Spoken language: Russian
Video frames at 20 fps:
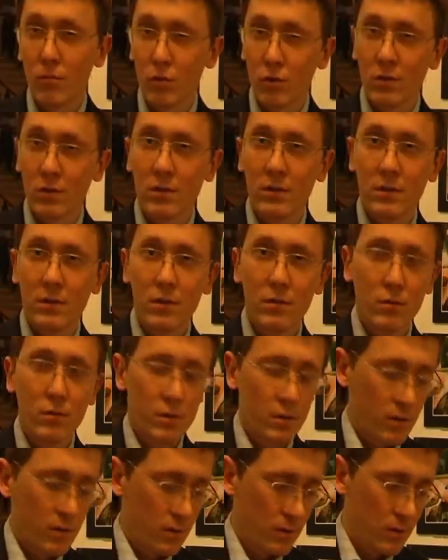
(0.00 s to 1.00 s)
может
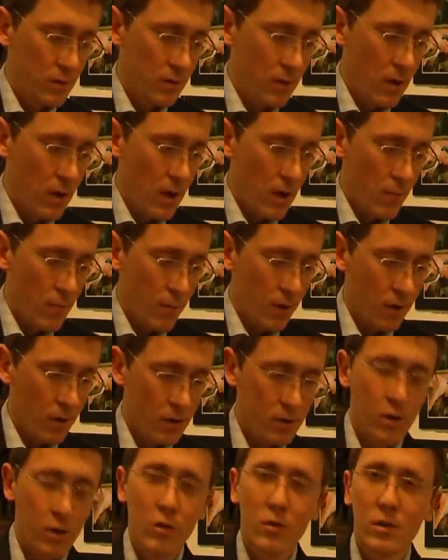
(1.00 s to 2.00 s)
достигнуть по
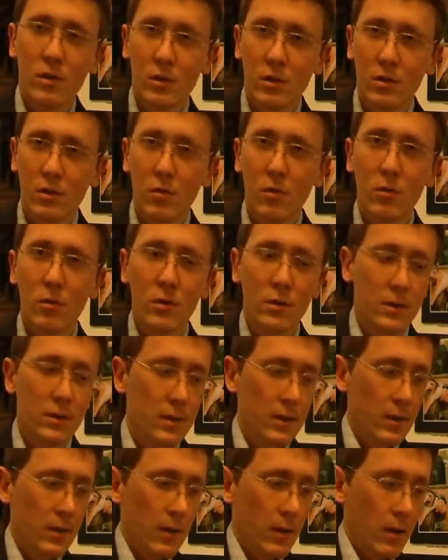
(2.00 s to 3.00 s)
окончании нашей школы.
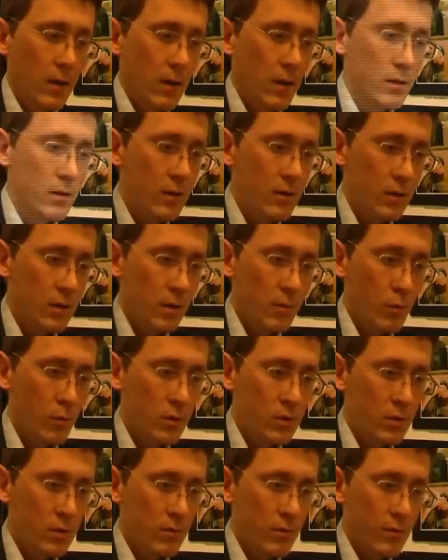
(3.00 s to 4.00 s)
На этой
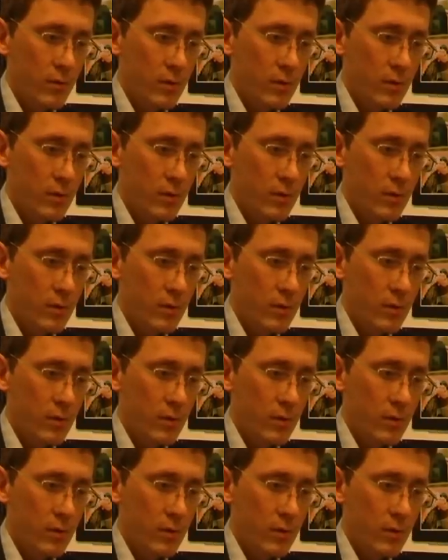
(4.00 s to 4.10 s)
работе вы